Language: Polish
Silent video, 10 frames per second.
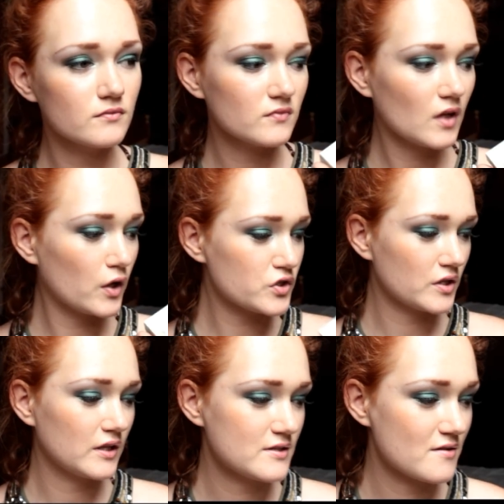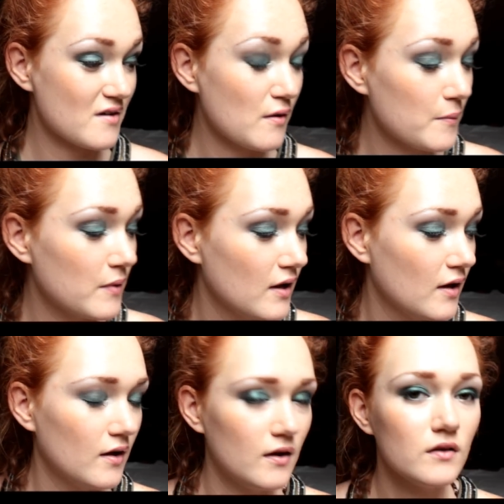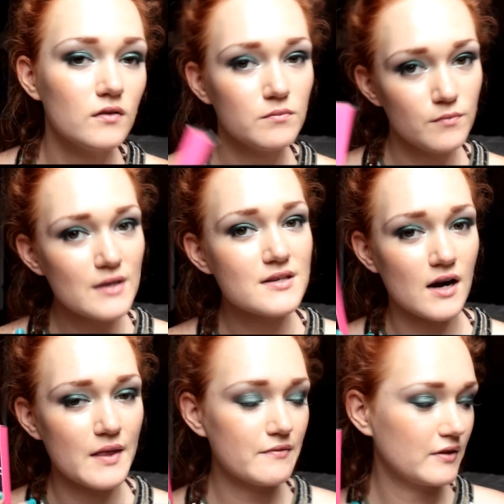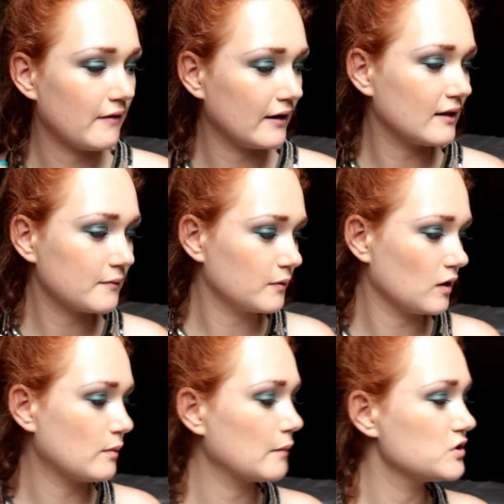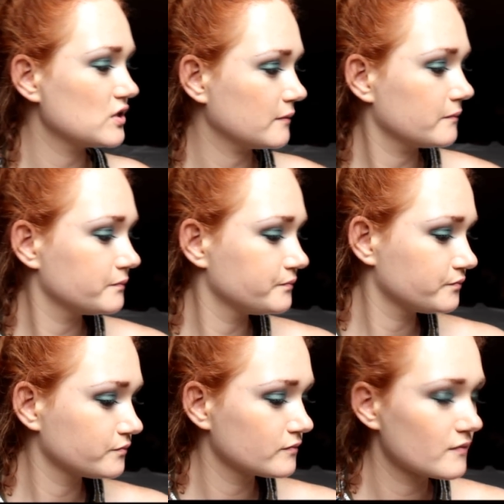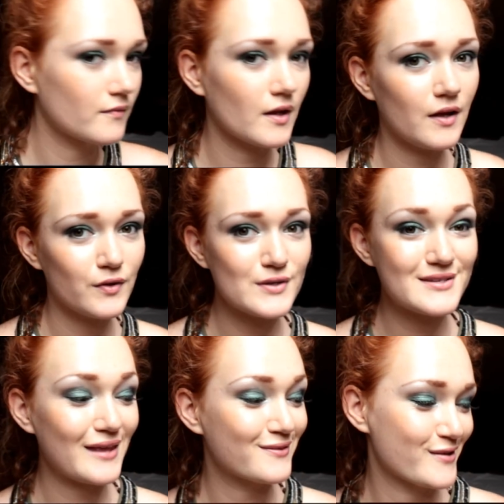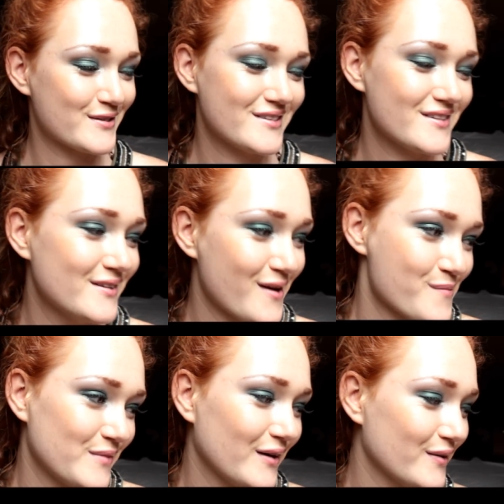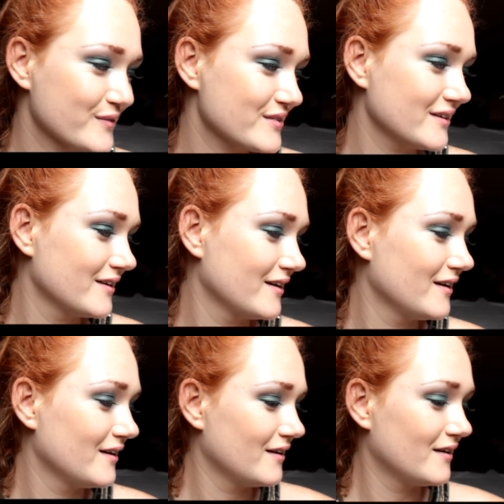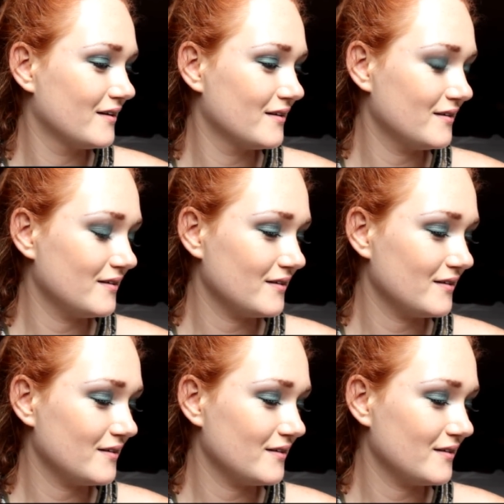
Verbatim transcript: Tego jeszcze nie testowałam. Maskara nawet fajna, podoba mi się a to jest rzadkość, jeżeli o mnie chodzi. E,